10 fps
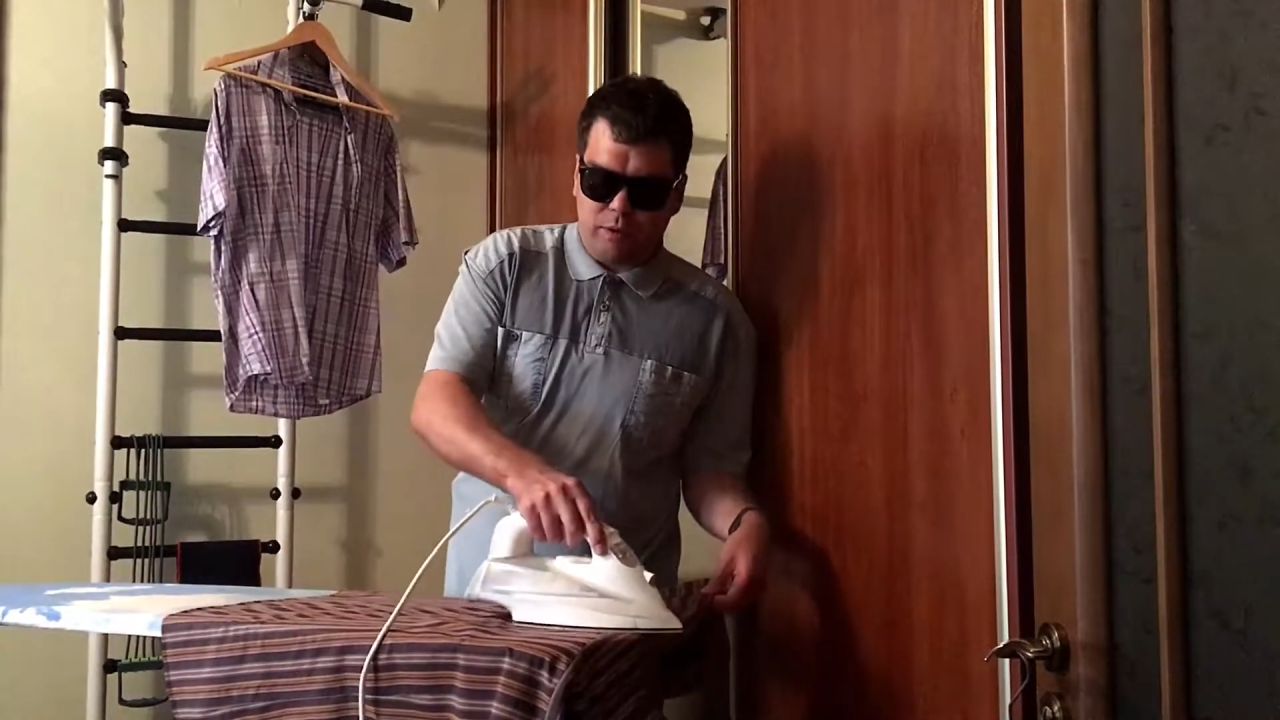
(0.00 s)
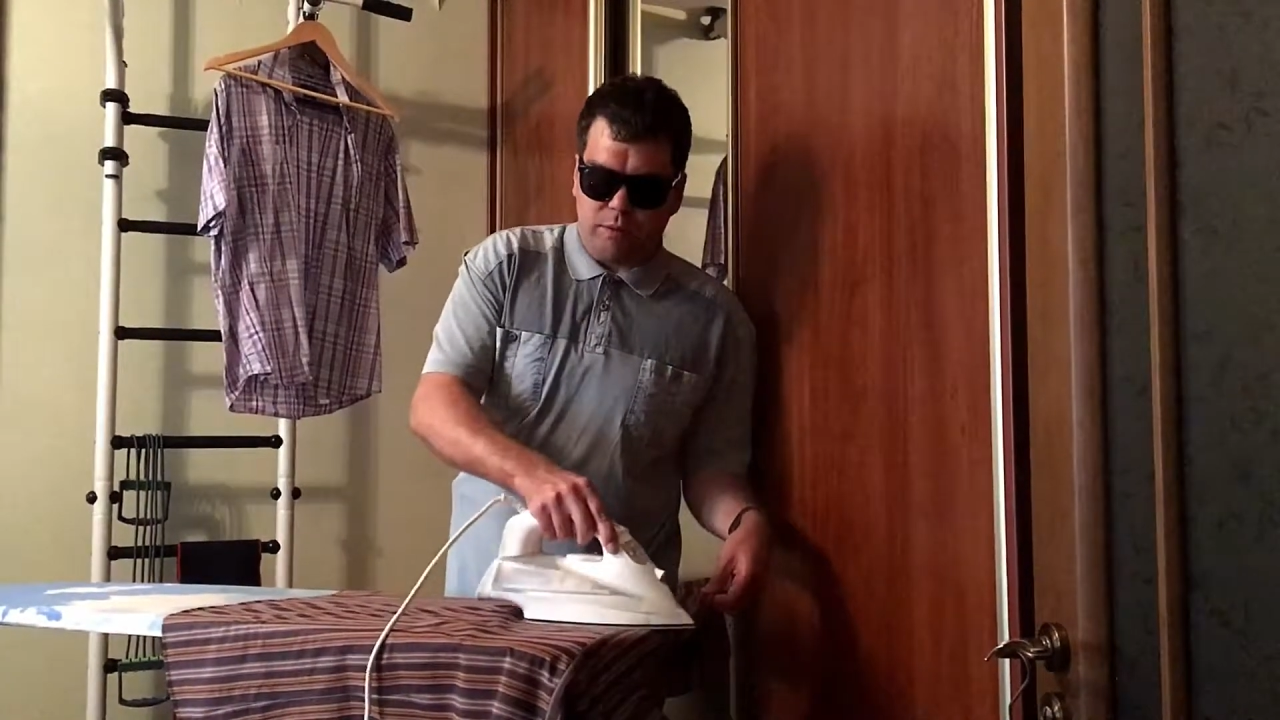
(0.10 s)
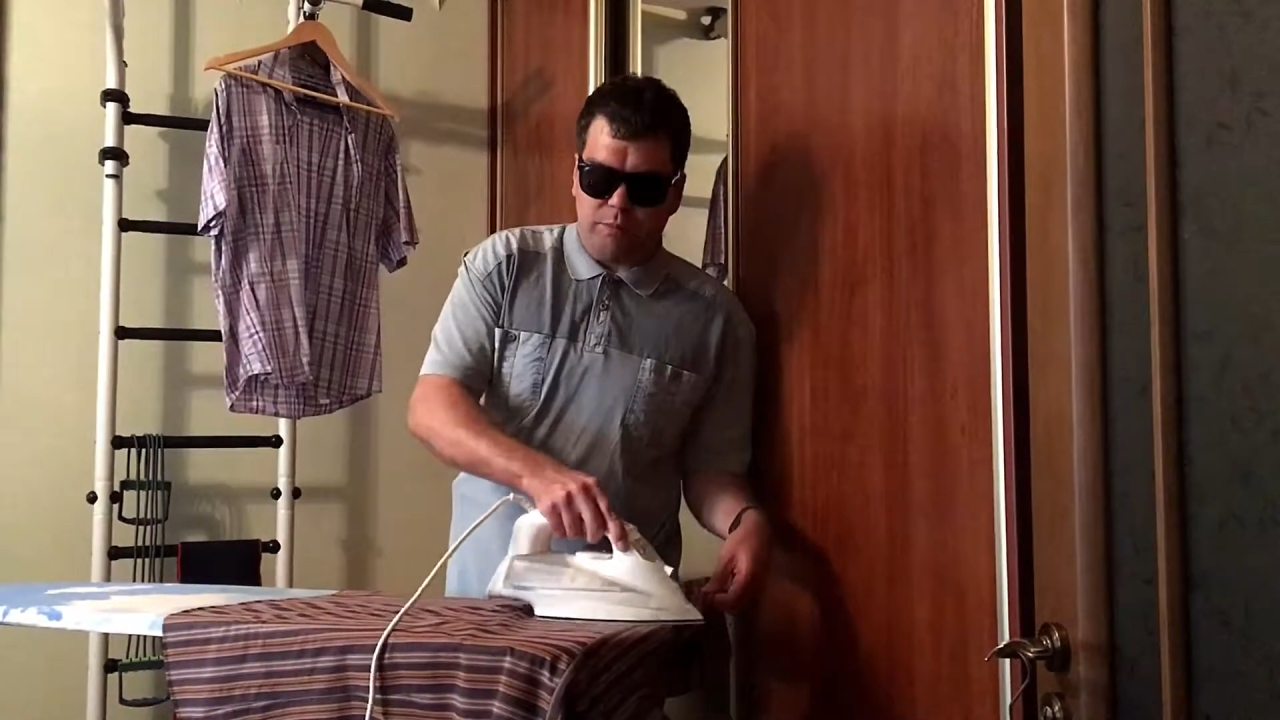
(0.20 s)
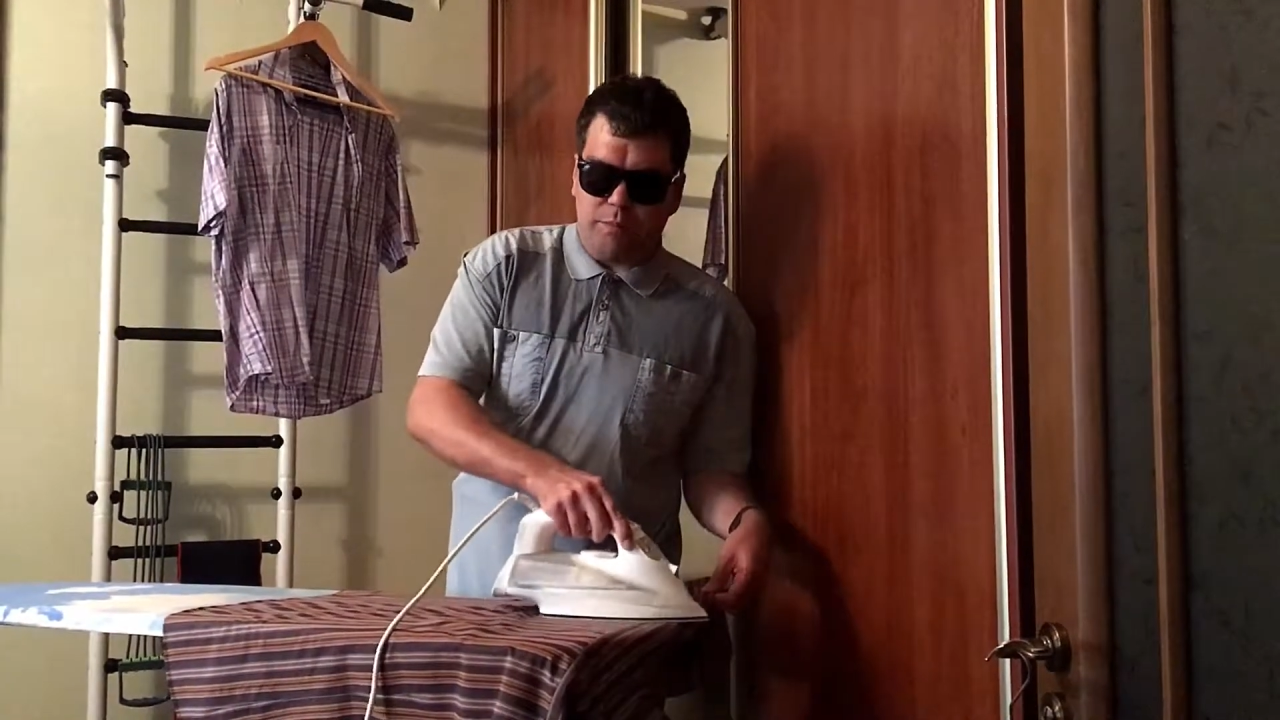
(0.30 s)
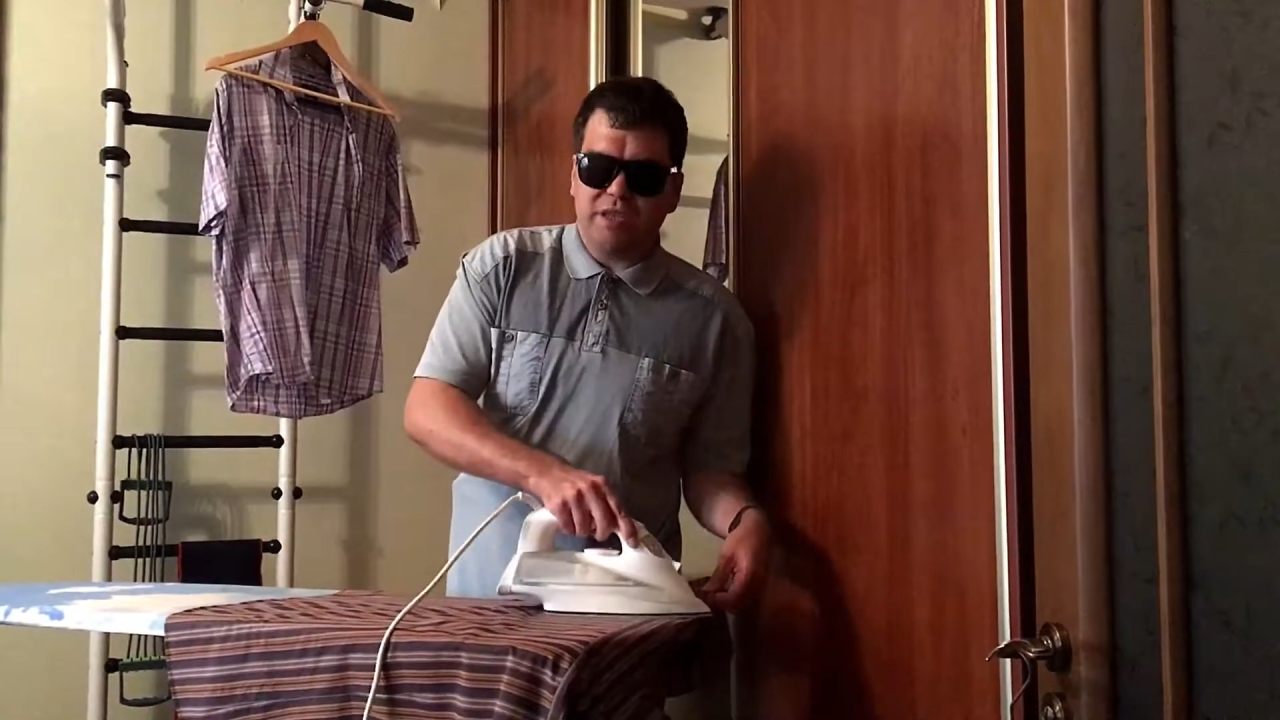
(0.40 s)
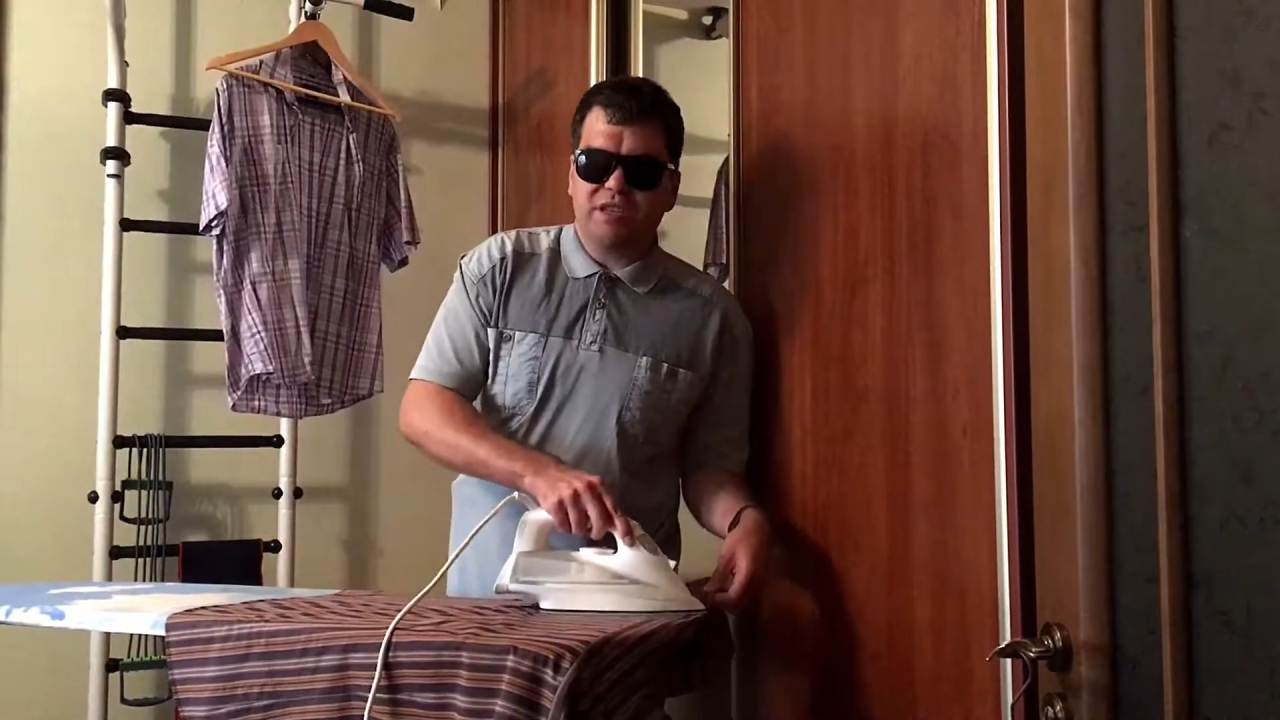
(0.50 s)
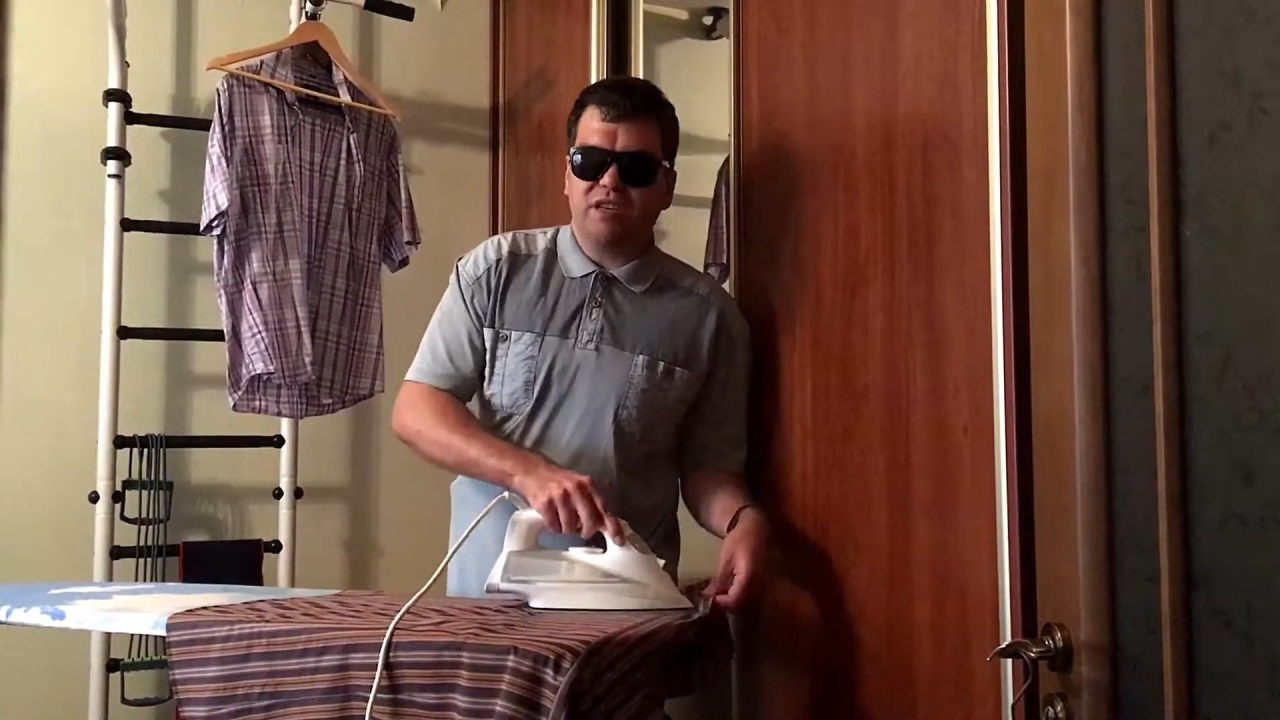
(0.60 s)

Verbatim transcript: Биться